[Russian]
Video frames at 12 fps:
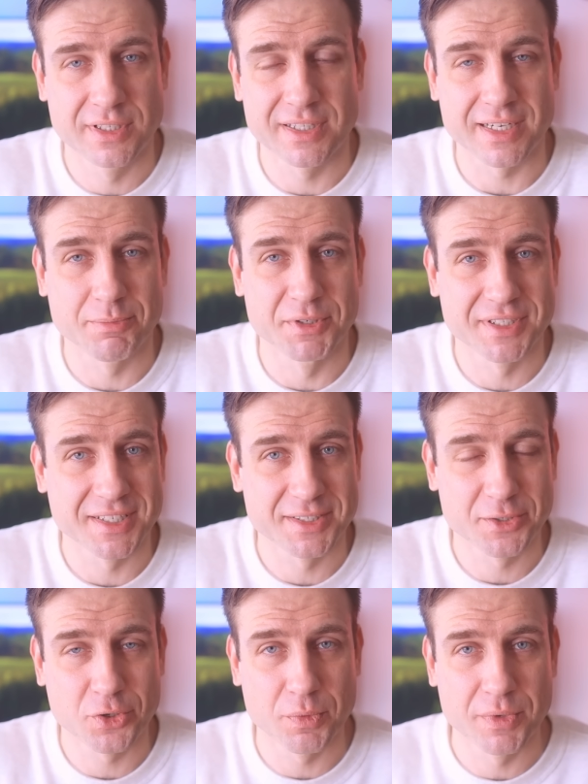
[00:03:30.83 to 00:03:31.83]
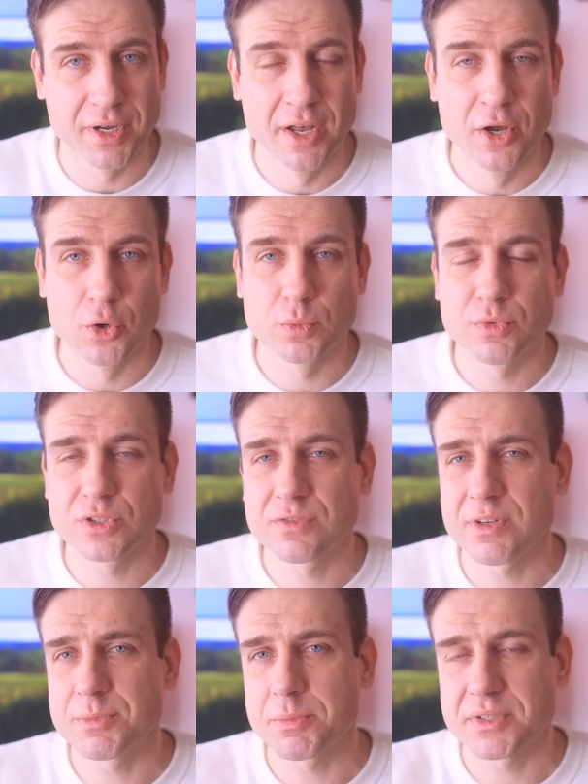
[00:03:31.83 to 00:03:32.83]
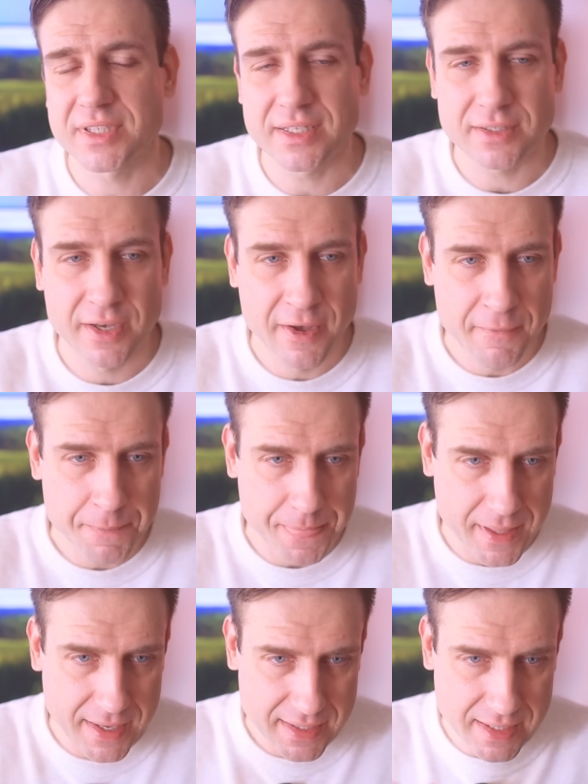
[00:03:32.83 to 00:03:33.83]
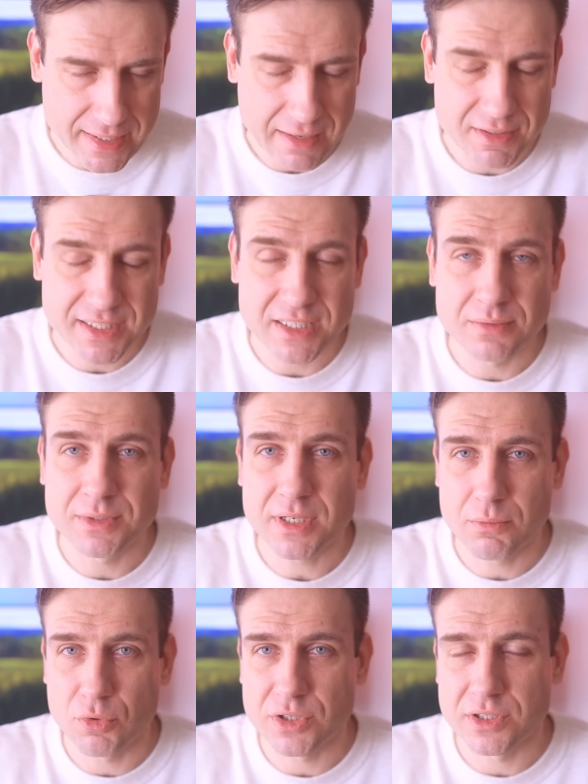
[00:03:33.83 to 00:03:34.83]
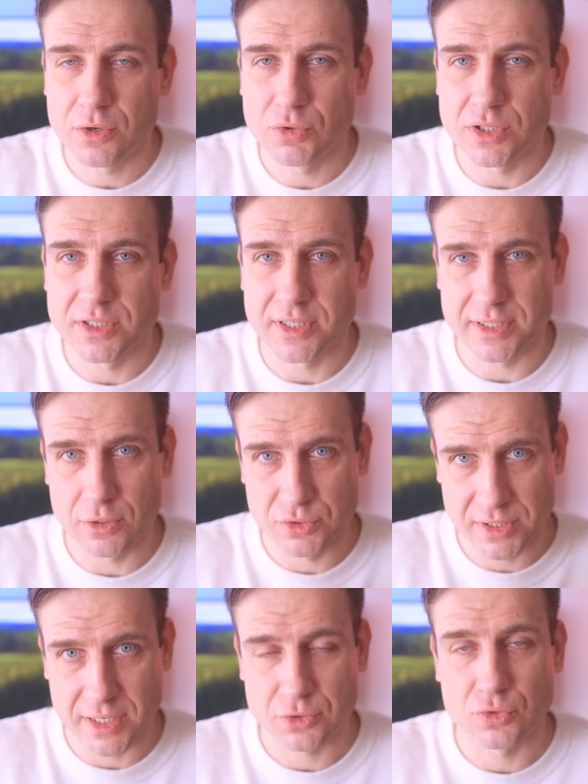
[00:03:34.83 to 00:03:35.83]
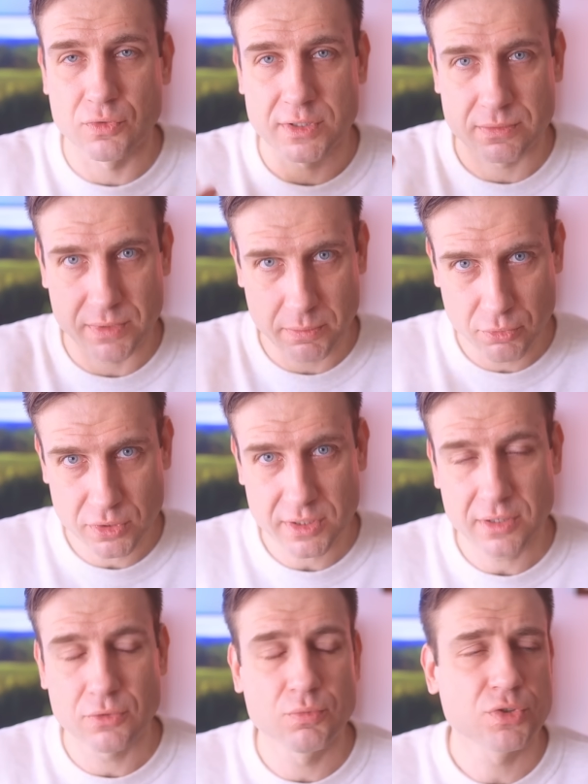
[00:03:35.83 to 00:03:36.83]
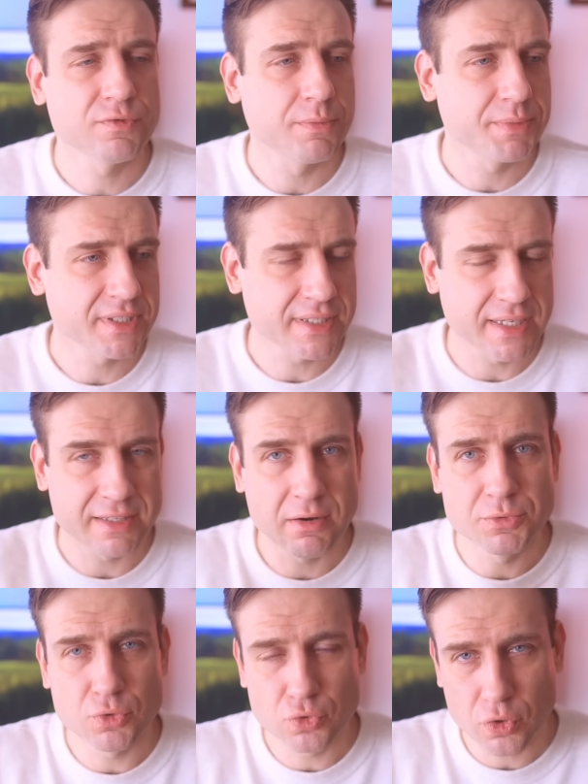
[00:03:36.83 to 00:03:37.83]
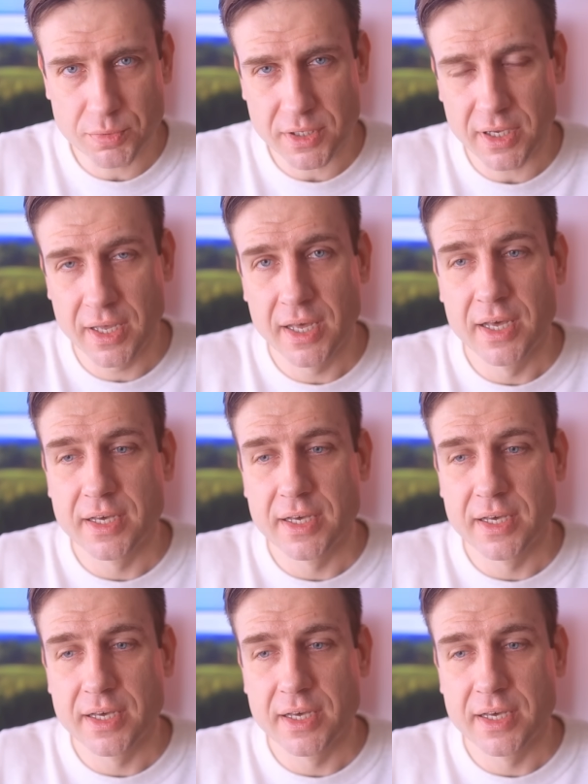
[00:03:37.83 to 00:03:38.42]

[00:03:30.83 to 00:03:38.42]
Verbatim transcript: не так близко знакомы. Он может вам написать, э, когда вы, скажем, на работе находитесь, хотя он знает, что у вас работа, он может вам писать, когда вам неудобно.